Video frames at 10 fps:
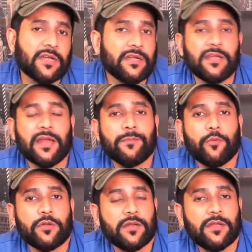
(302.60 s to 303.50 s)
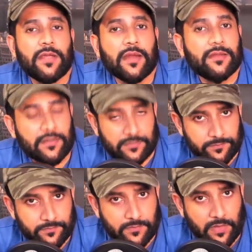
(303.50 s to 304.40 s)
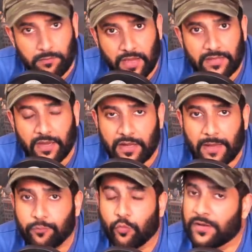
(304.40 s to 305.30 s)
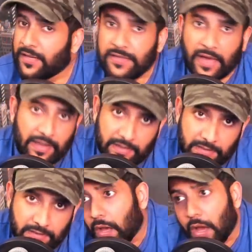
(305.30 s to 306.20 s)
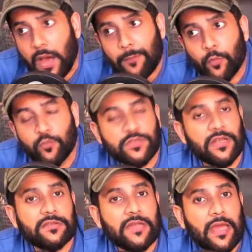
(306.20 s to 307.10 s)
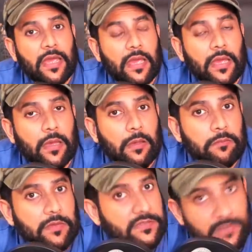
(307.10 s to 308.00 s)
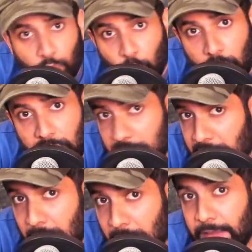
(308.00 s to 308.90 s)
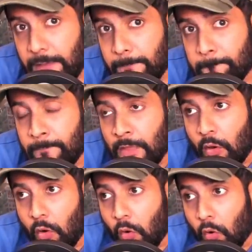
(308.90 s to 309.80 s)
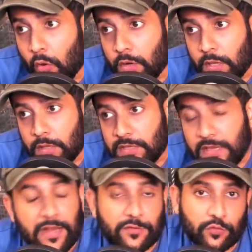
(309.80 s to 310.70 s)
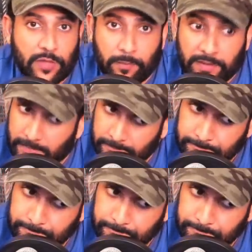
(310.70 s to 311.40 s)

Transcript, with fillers: टट्टी रैप और टट्टी एक्टिंग के बाद अगर आपको नहीं आए आपको मुझे लगता है uh, ये सब गोल लेना पड़ेगा और ये गाना सुनना पड़ेगा